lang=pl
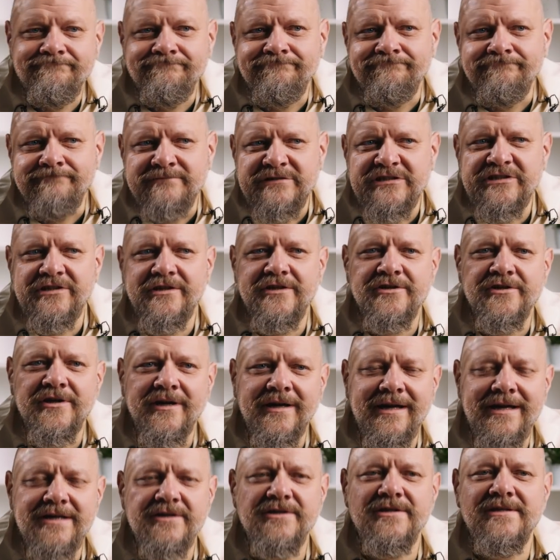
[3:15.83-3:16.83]
Myślę, że
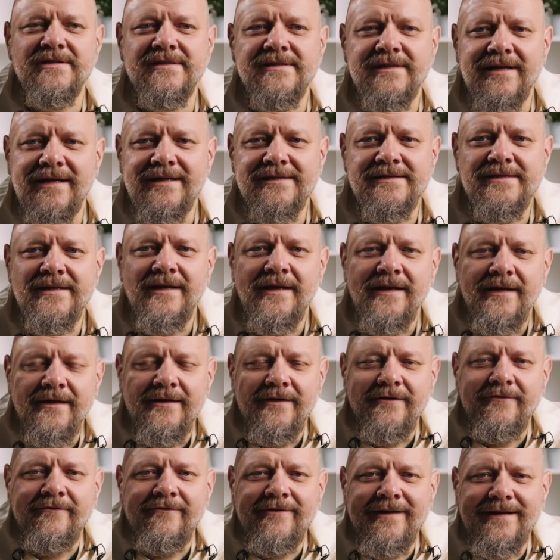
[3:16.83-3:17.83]
każdy z nas
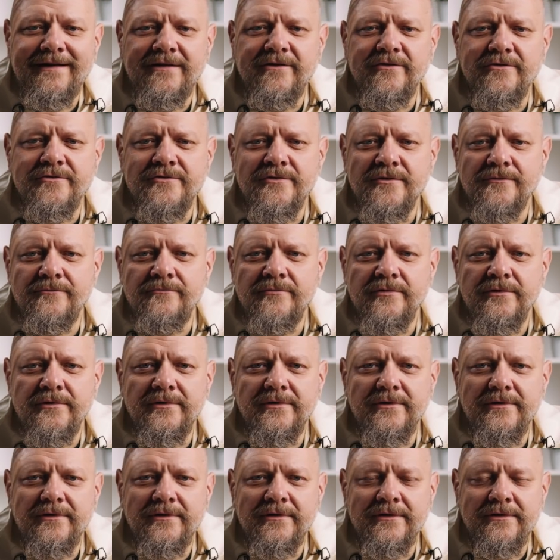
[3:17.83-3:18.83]
warto,
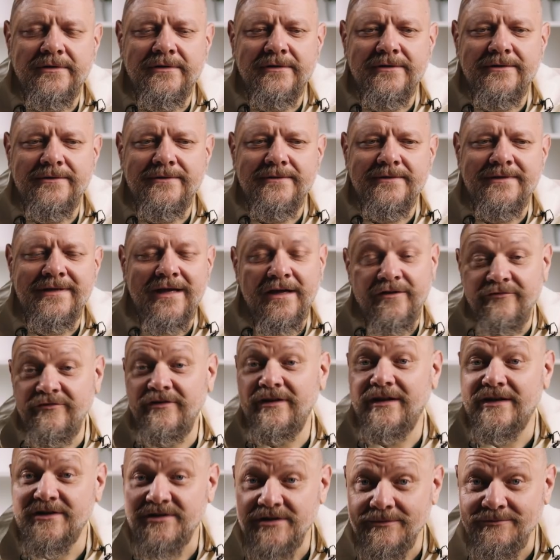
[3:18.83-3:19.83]
żeby e, na
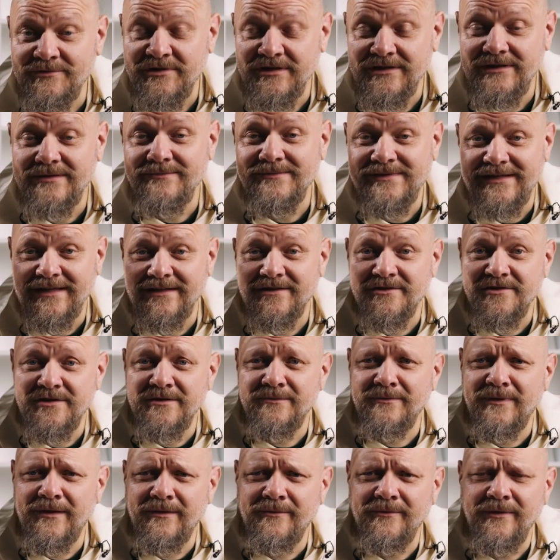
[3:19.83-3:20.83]
chwilę się przy tym
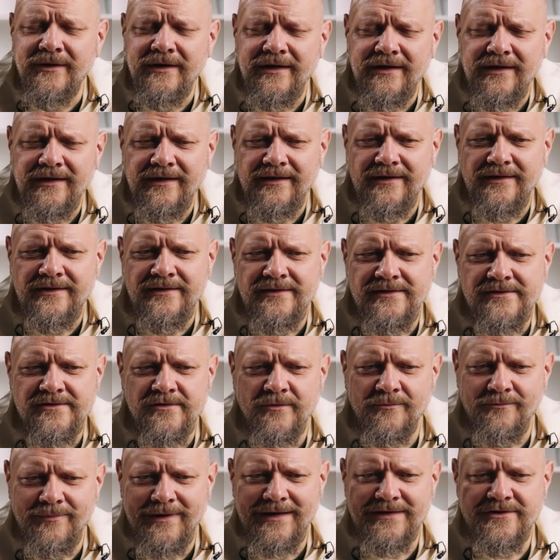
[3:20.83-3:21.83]
zatrzymał i
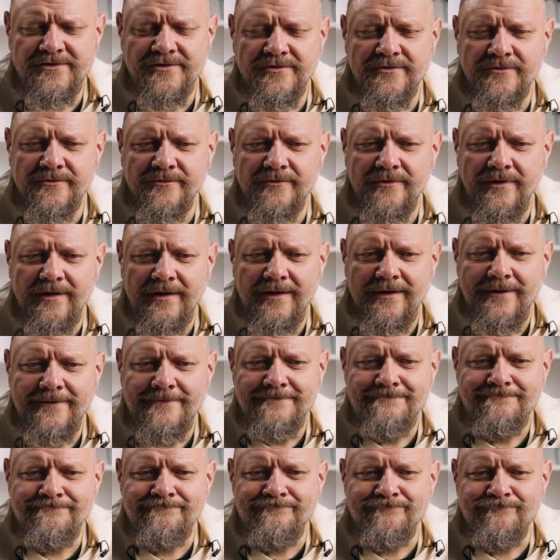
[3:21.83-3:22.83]
zobaczył,
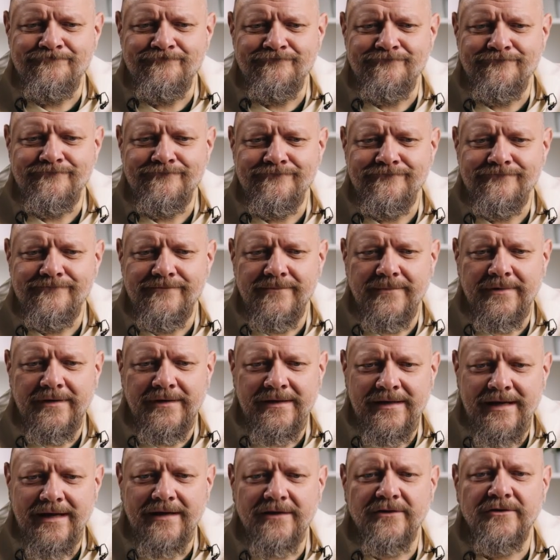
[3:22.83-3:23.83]
mm,
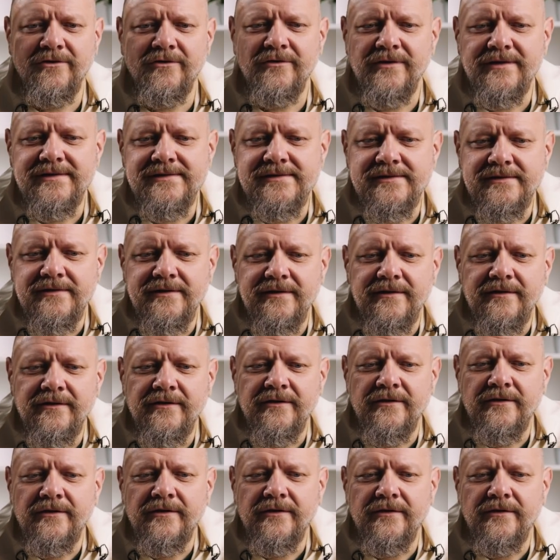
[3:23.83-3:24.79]
jak to jest e,